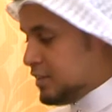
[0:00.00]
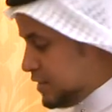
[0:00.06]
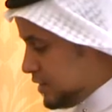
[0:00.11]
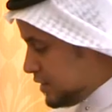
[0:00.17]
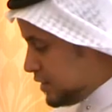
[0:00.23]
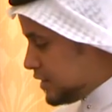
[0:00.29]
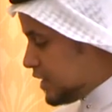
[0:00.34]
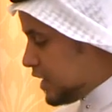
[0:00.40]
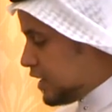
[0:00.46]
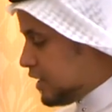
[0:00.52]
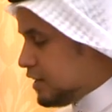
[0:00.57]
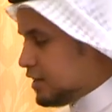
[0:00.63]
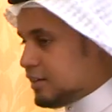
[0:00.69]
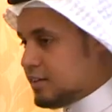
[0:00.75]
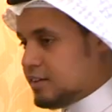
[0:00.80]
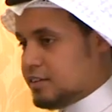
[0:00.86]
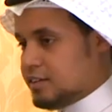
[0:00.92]

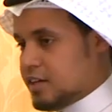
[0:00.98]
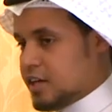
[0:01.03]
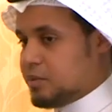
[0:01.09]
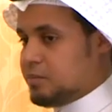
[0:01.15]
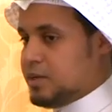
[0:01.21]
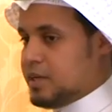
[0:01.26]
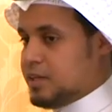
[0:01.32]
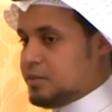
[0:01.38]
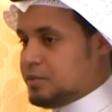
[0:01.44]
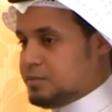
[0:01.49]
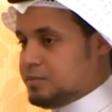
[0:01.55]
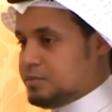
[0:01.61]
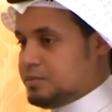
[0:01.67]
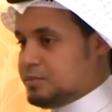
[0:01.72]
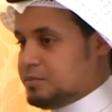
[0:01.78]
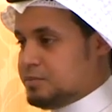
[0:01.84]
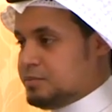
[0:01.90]
مسيطرة على
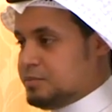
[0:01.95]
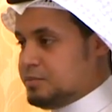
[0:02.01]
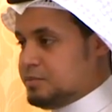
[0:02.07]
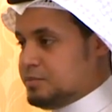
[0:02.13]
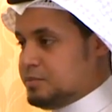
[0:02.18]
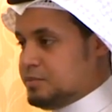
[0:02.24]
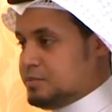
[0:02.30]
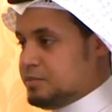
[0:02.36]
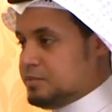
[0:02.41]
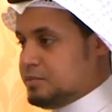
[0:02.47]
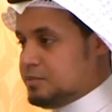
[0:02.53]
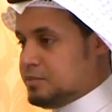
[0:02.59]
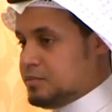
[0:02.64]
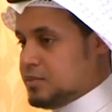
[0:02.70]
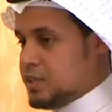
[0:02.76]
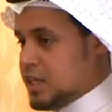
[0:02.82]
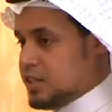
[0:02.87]
المجموعتين في الحل
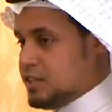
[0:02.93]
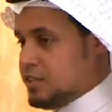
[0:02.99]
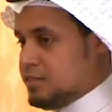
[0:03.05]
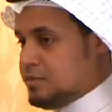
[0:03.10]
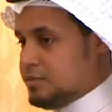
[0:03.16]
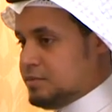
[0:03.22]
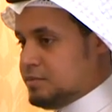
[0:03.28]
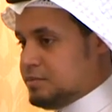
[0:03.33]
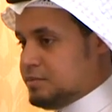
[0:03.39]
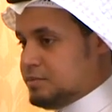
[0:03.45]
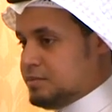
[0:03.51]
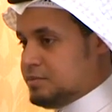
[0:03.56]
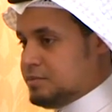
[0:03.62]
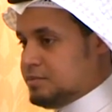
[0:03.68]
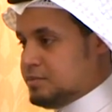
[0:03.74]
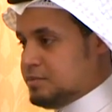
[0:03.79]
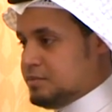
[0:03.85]
جاهزين؟
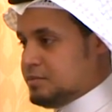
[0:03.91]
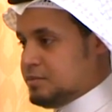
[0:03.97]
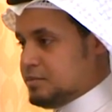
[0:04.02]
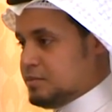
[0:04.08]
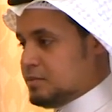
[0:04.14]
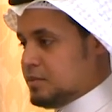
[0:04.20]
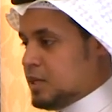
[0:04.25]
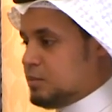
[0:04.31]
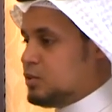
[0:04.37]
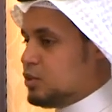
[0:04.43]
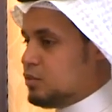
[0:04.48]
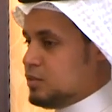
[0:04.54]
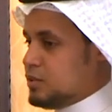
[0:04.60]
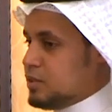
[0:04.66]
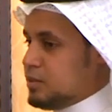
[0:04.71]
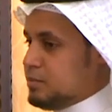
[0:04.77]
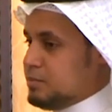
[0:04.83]
جاهزين أبدأ في
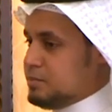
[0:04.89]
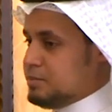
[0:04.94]
الجواب